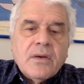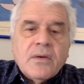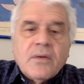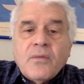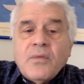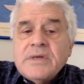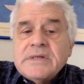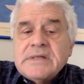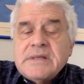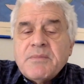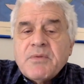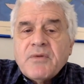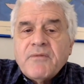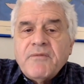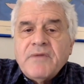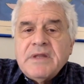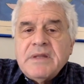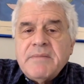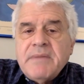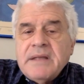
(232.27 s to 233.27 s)
Questi
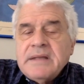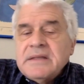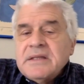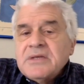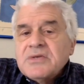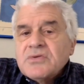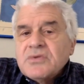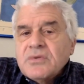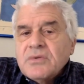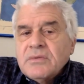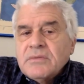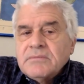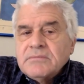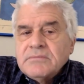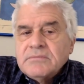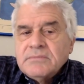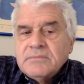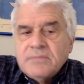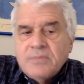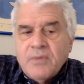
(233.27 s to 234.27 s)
provvedimenti sono
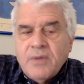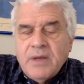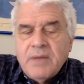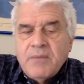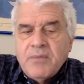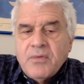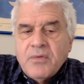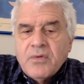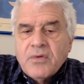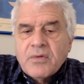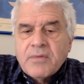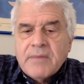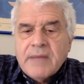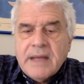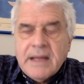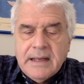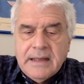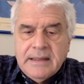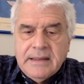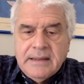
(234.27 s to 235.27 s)
quelli più
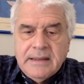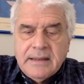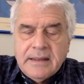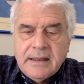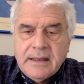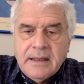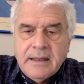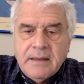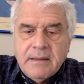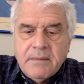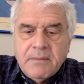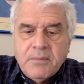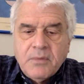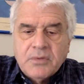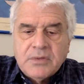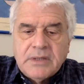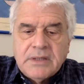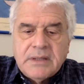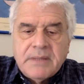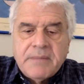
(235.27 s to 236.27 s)
normali che
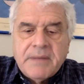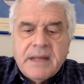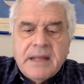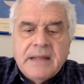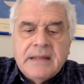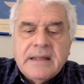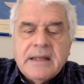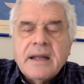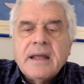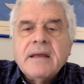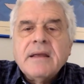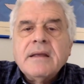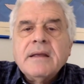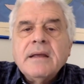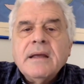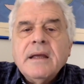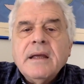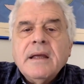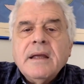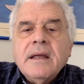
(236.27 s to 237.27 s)
potete prendere
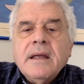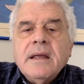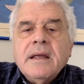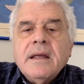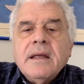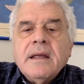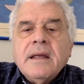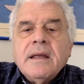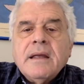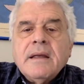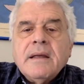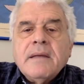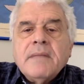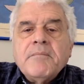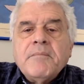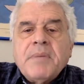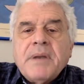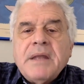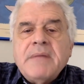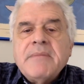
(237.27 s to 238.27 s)

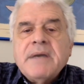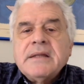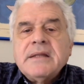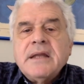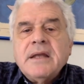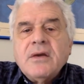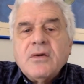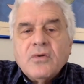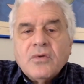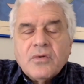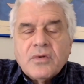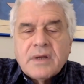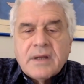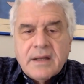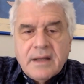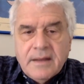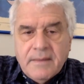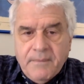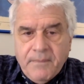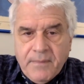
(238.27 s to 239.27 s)
prima di
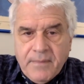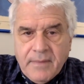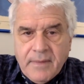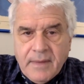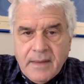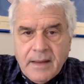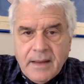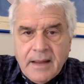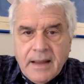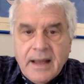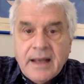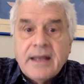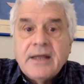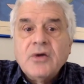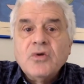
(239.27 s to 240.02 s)
ricorrere alle